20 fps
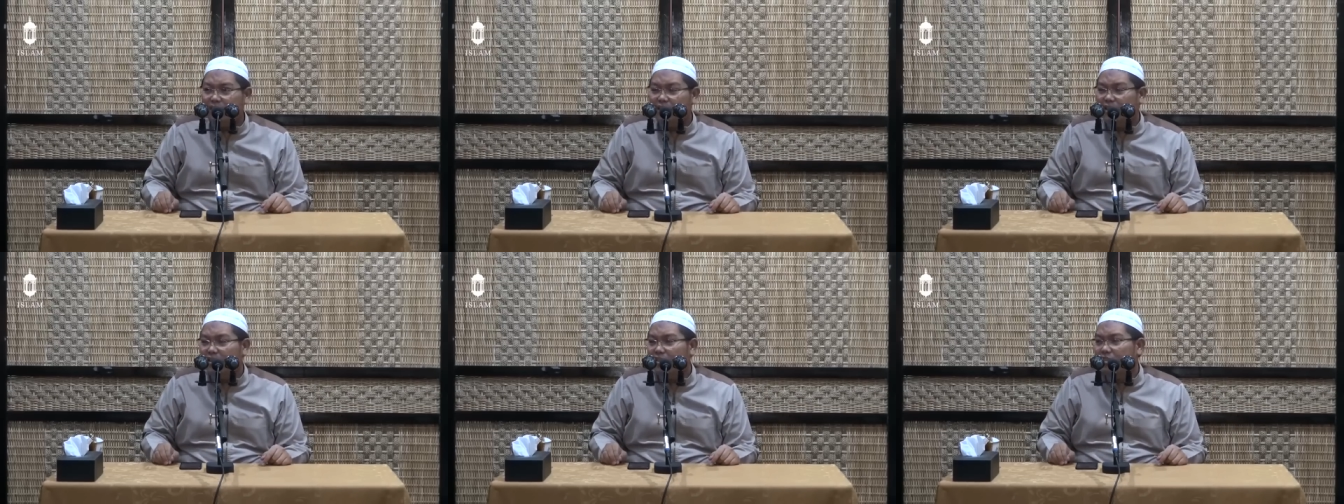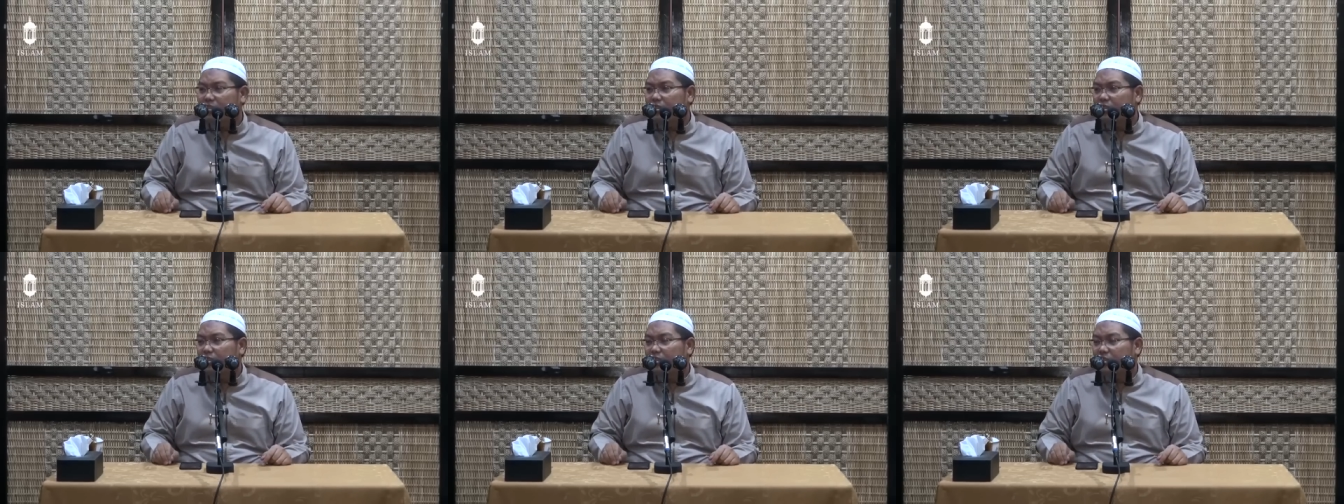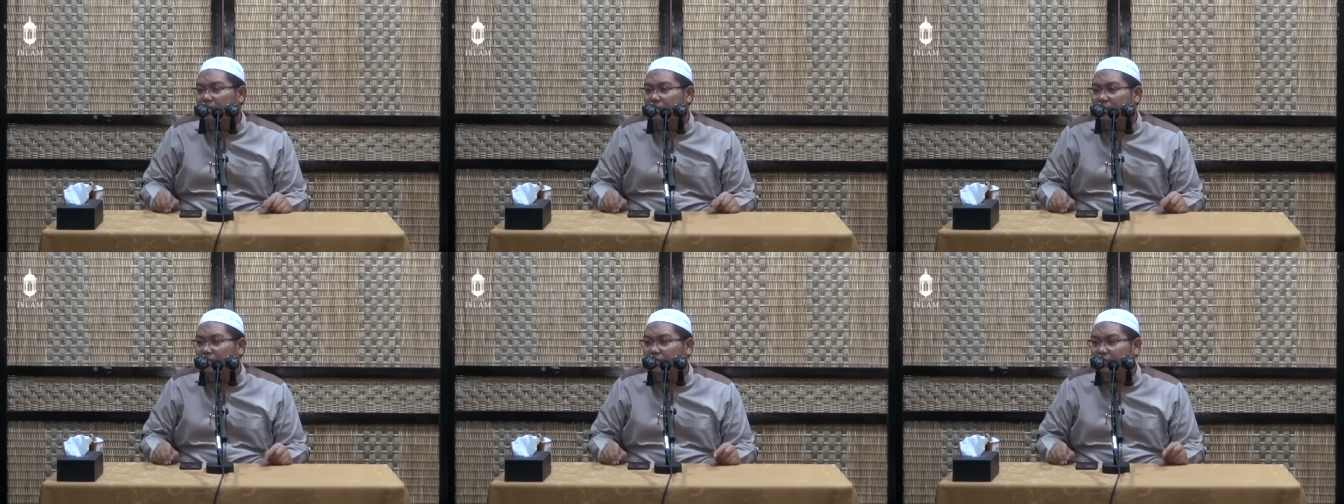Nah,
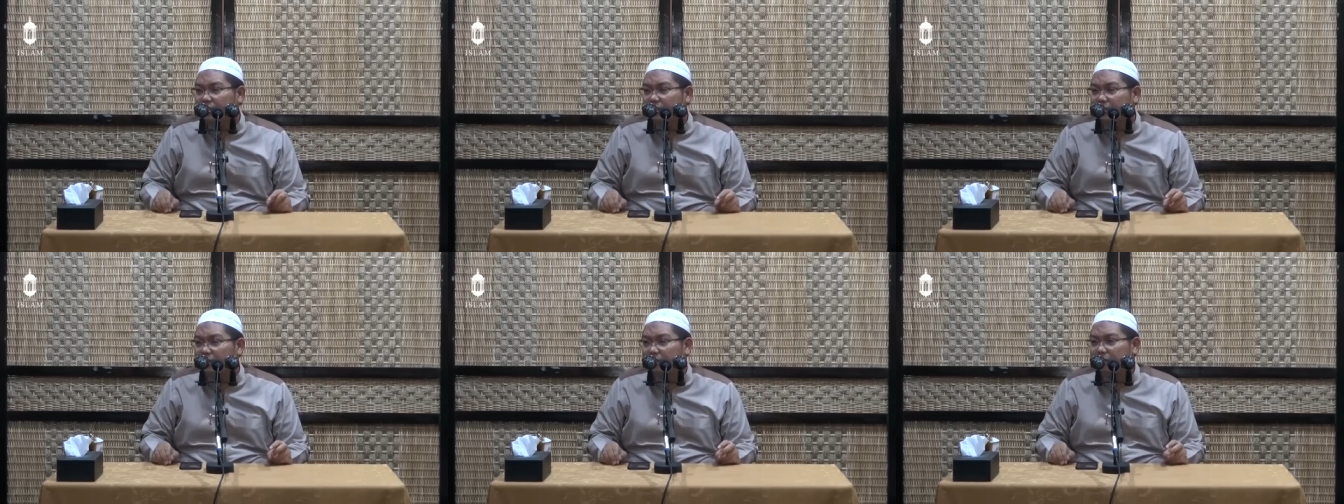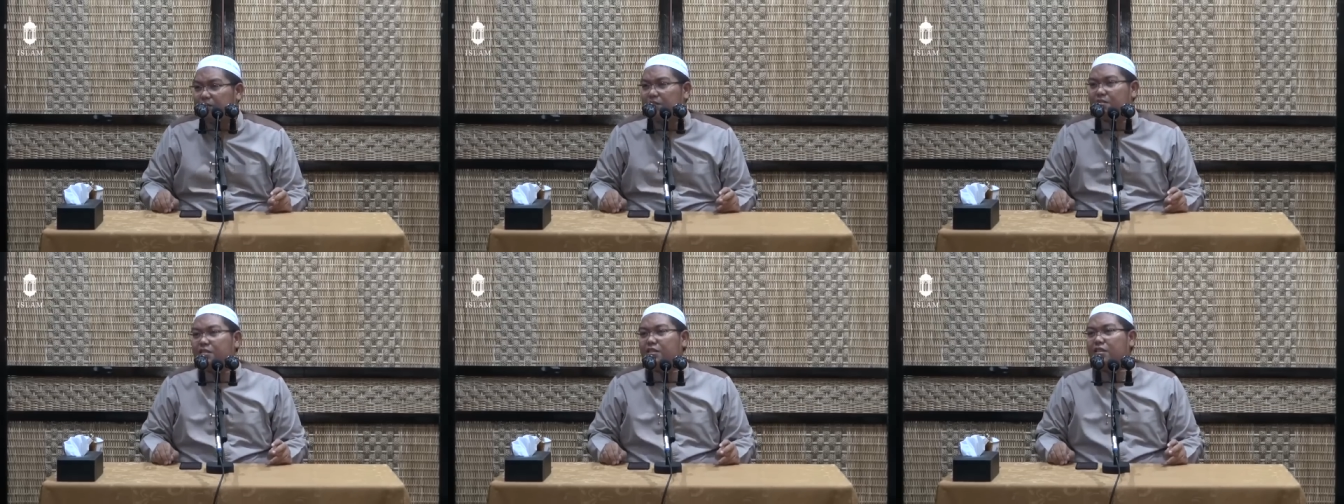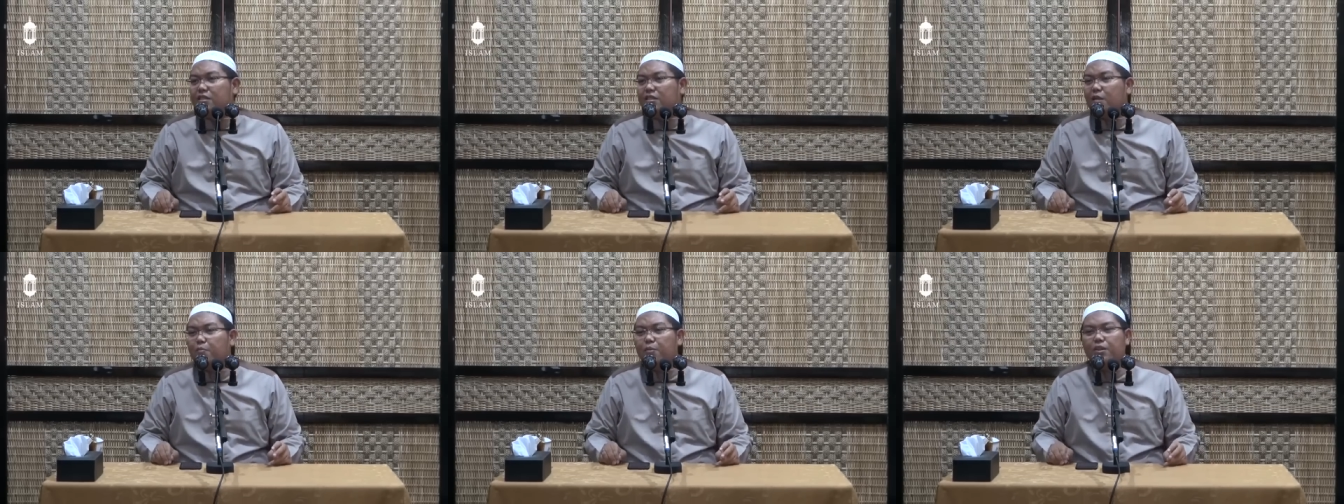terus,
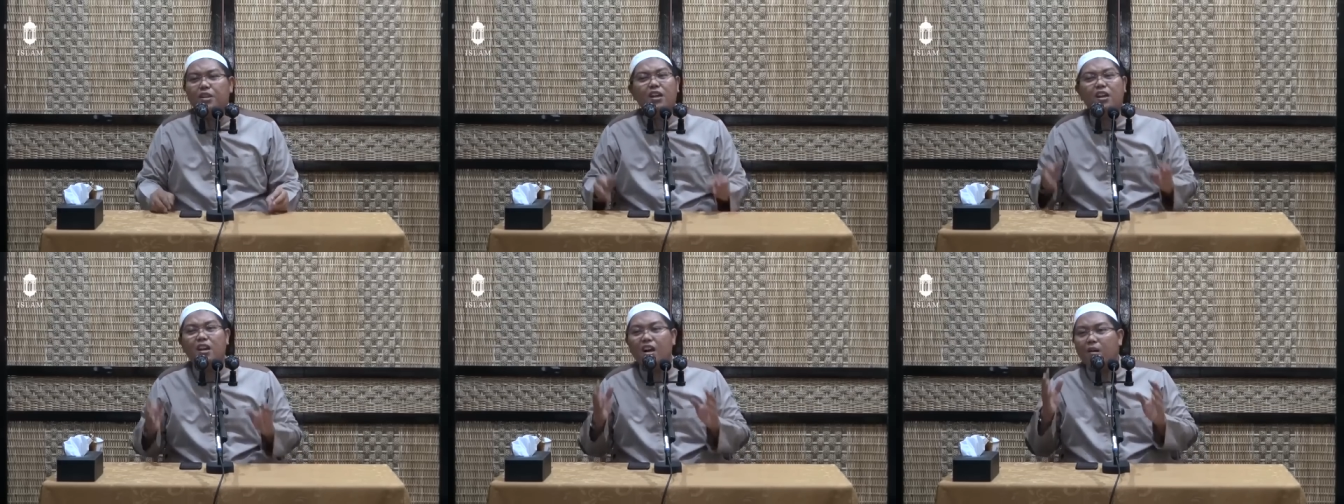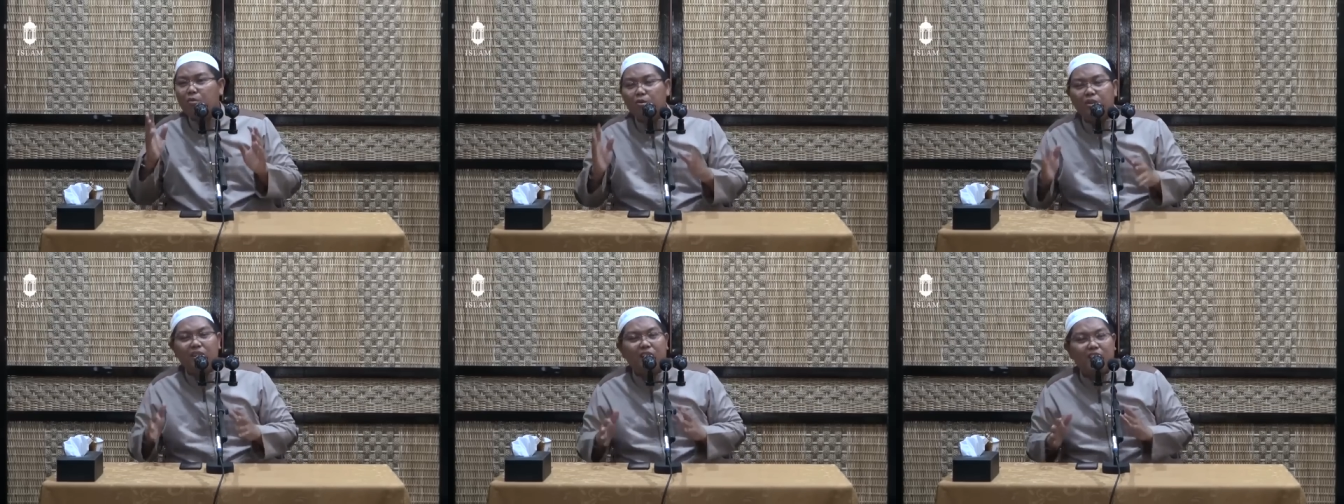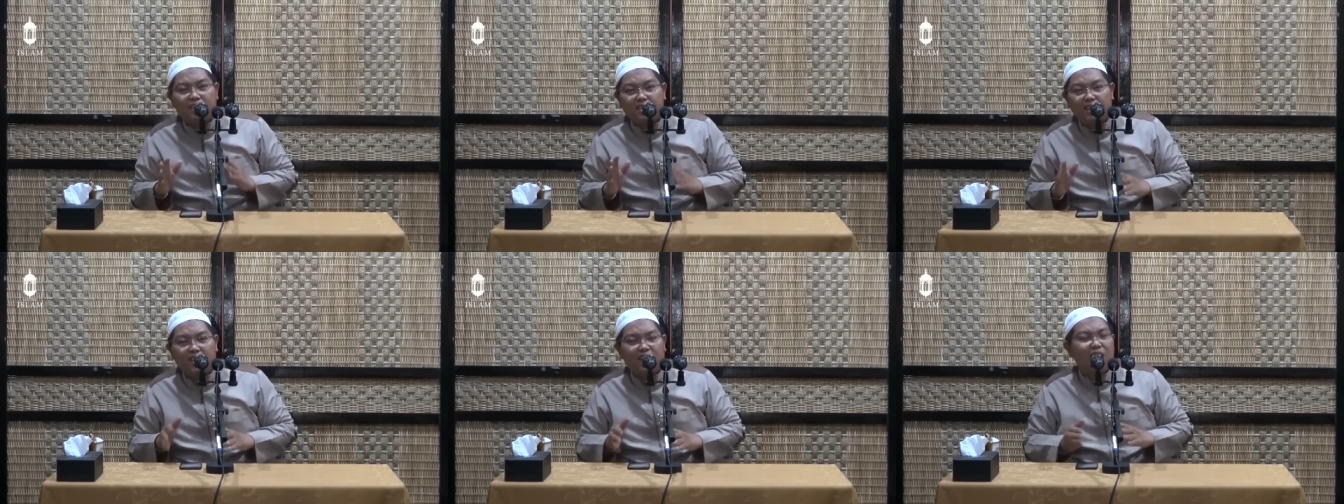tapi dia nggak mau
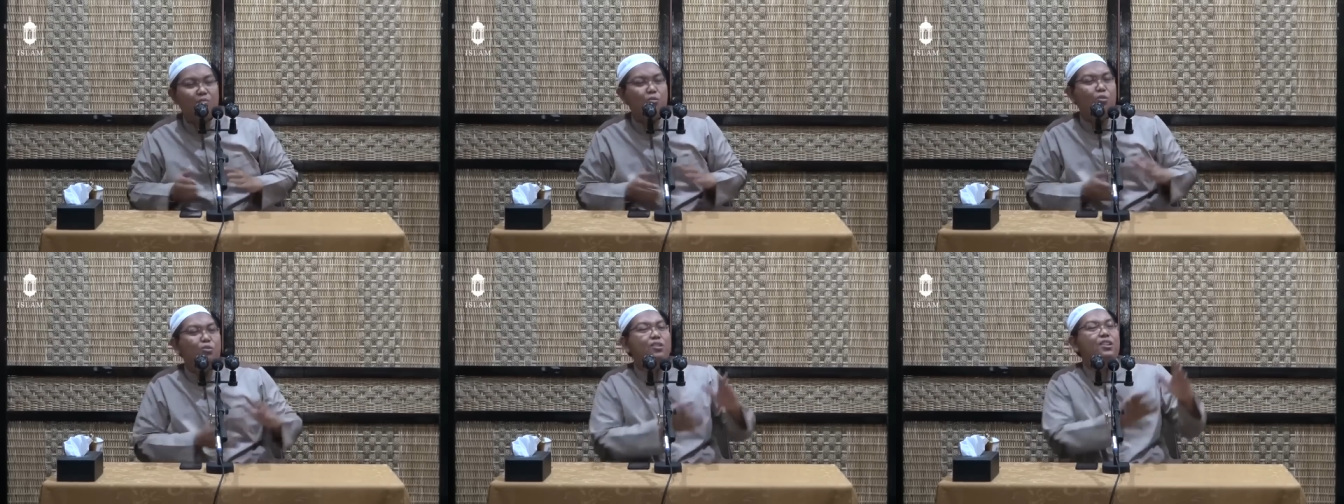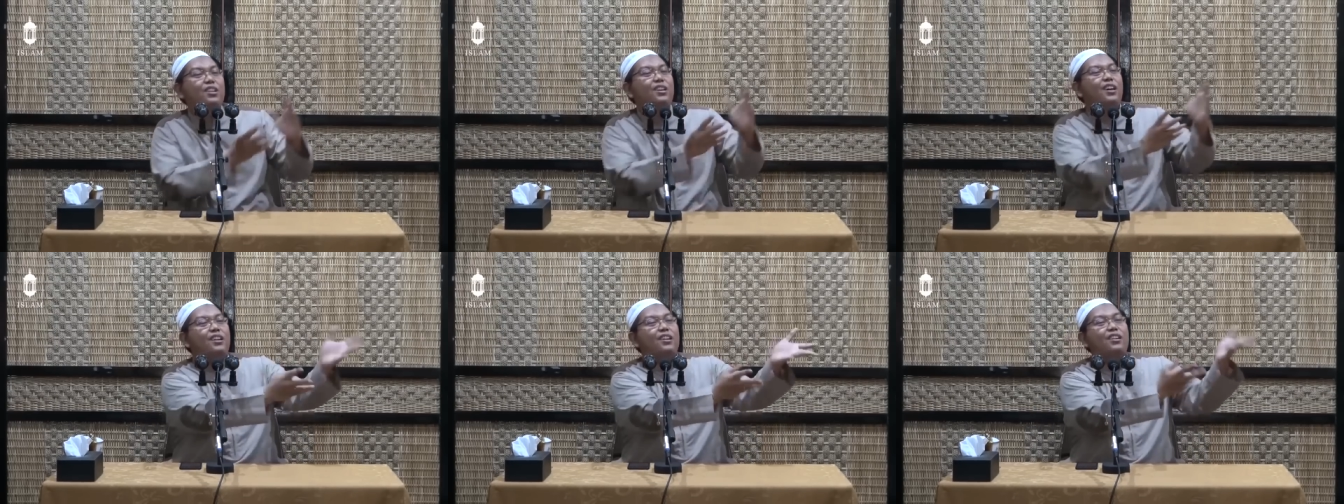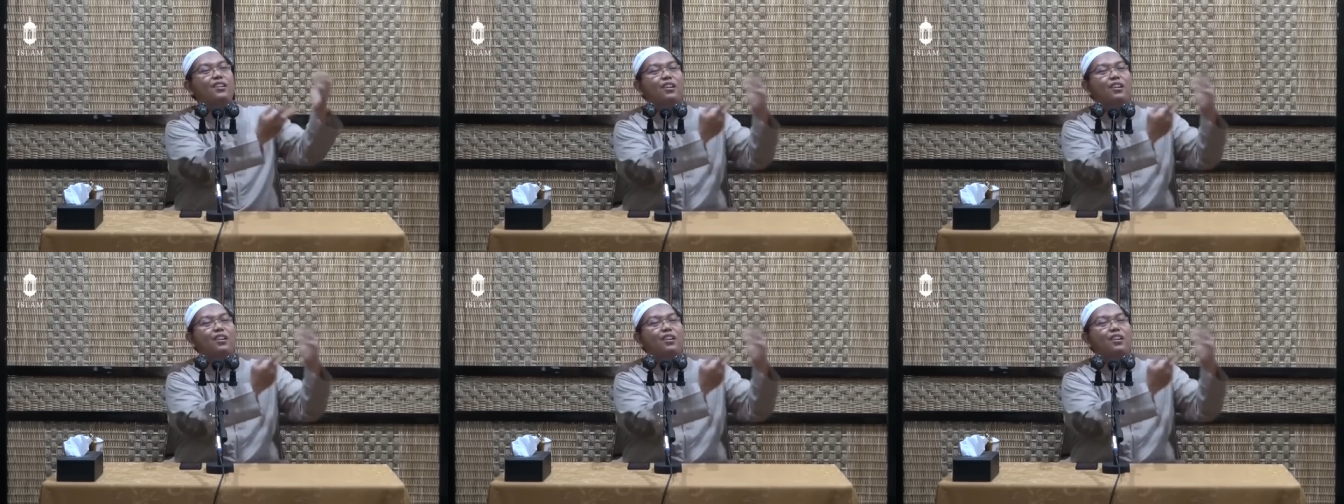dengar saya, dia maunya dengar